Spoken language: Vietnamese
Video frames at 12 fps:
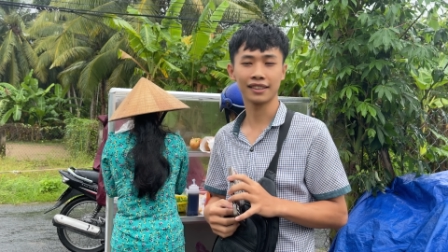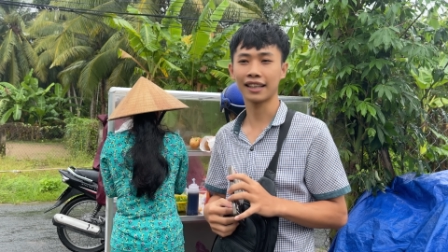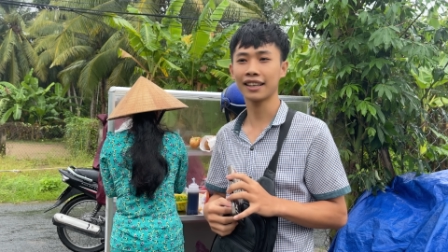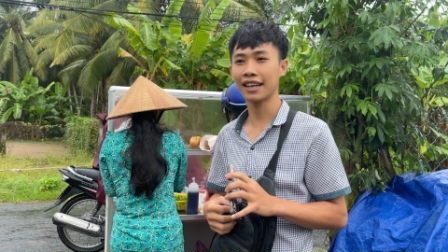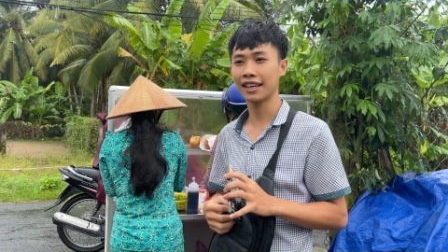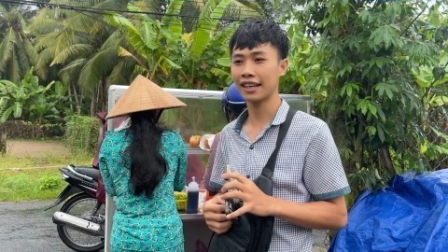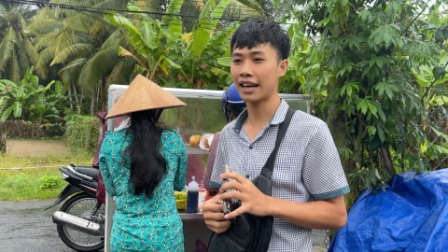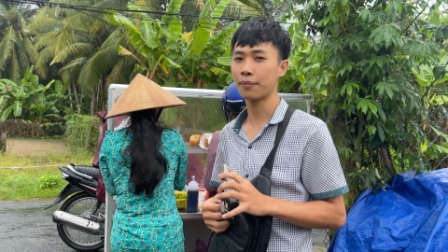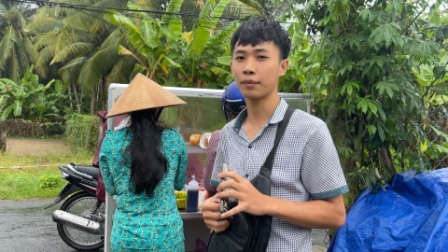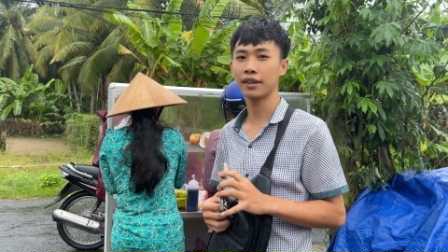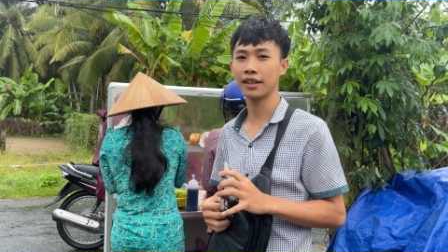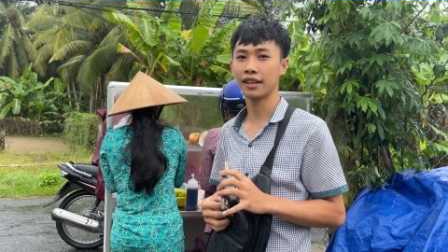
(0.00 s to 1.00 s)
sẵn đây ra
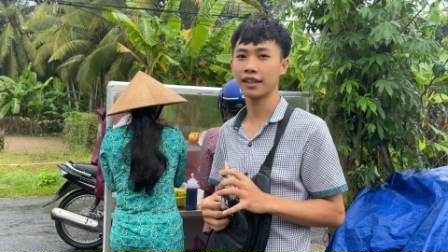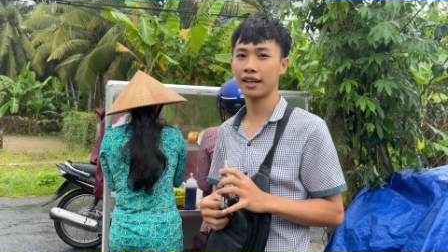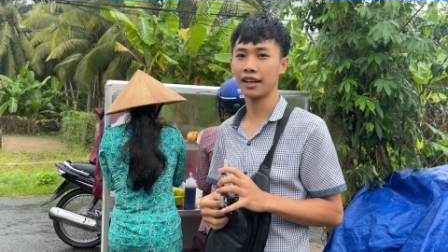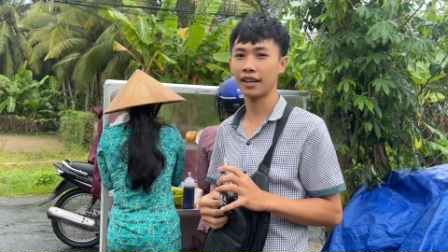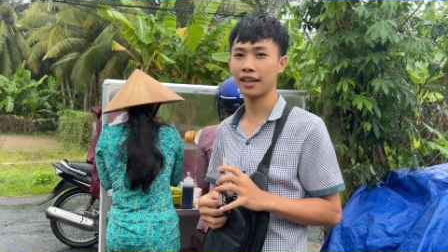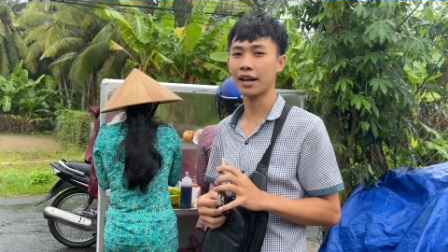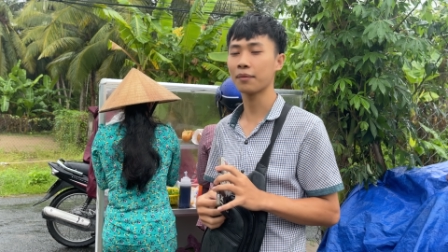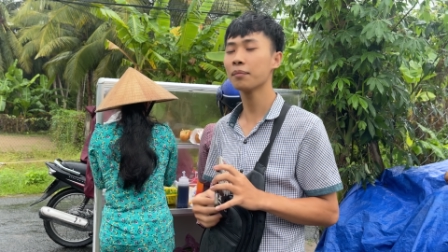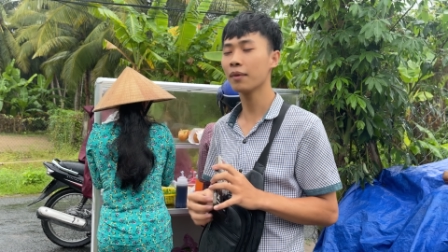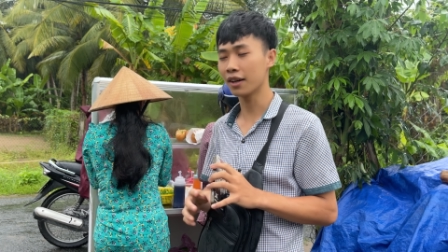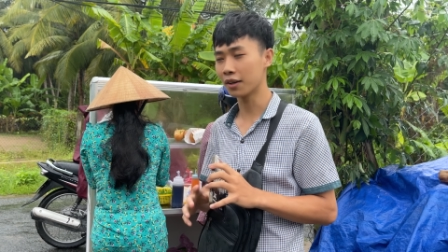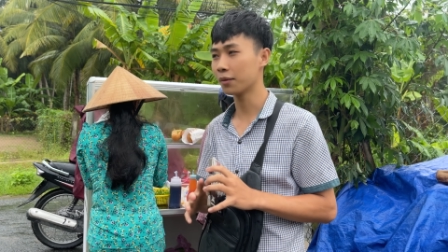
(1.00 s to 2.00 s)
mình à, ăn bánh
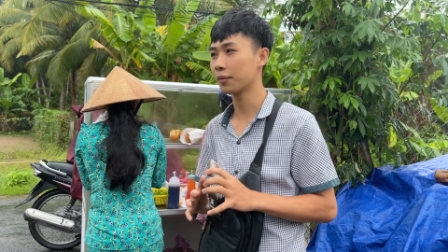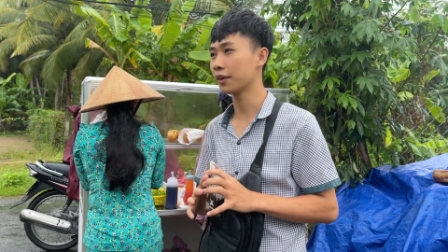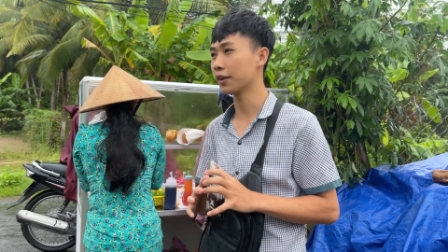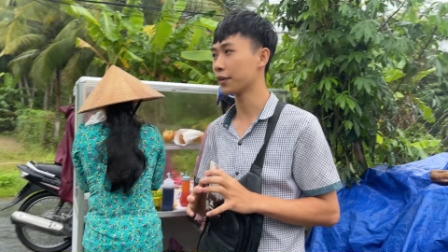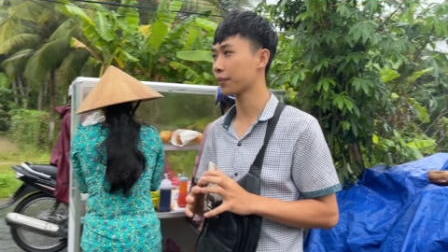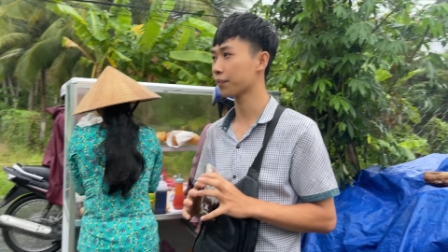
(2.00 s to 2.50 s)
mì luôn mọi người.